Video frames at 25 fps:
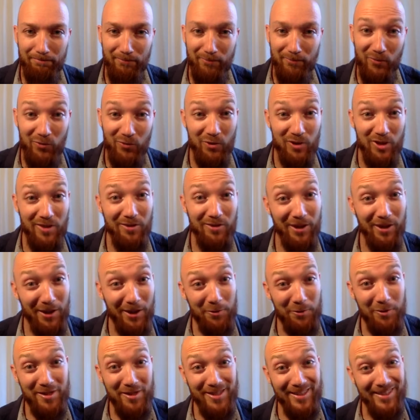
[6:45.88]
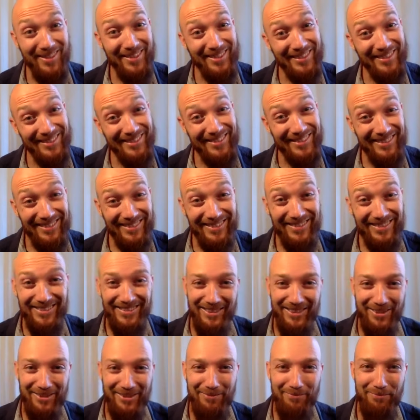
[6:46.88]
vous avez réussi.
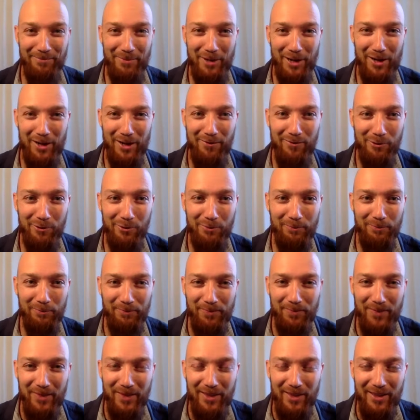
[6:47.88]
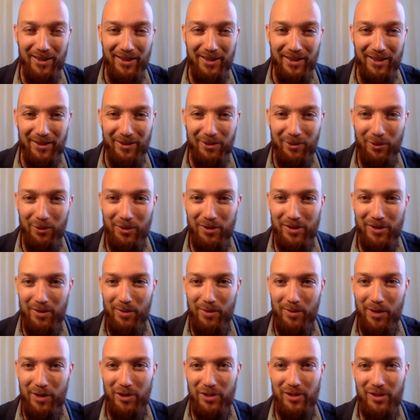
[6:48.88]
Bravo. Donc, ça
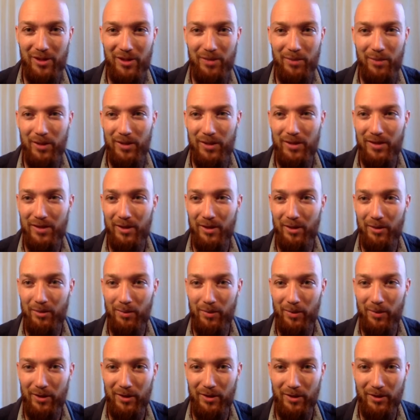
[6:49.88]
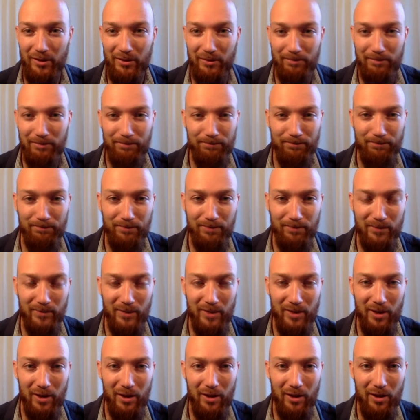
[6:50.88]
marche. C'est hyper simple. Euh,
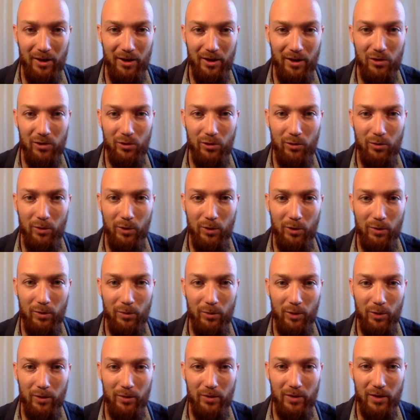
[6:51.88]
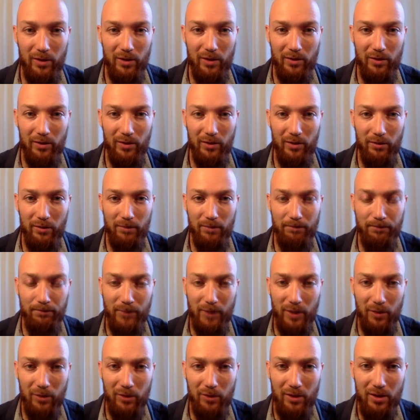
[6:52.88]
c'est un lien Zoom comme euh, vous avez
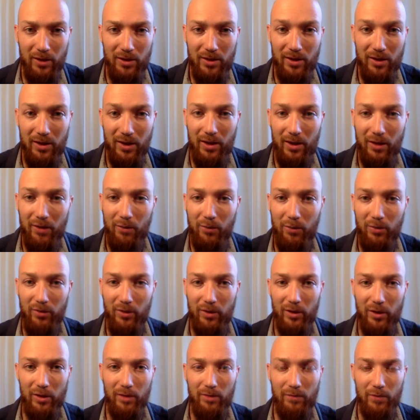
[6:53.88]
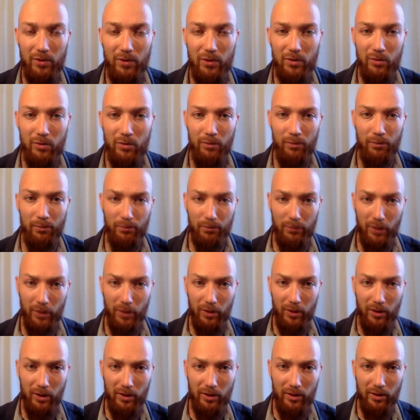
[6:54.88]
utilisé vous pouvez
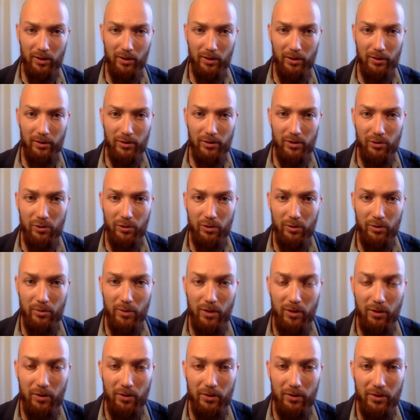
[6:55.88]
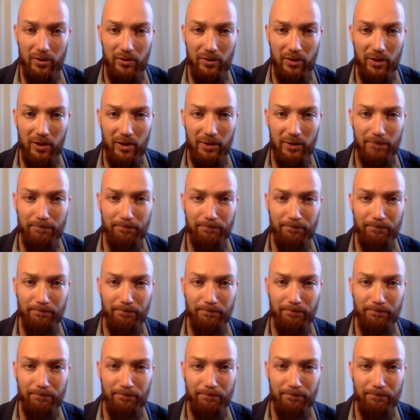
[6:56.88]
regarder le stream en différé.